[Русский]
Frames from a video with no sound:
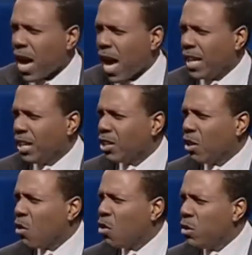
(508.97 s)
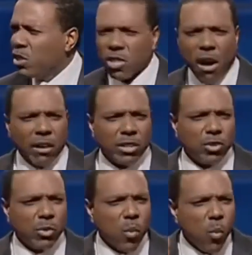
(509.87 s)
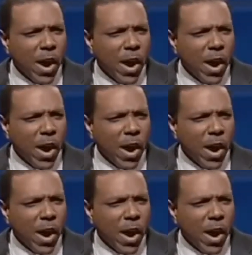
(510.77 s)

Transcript: Мне необходимо знать, с кем он говорит,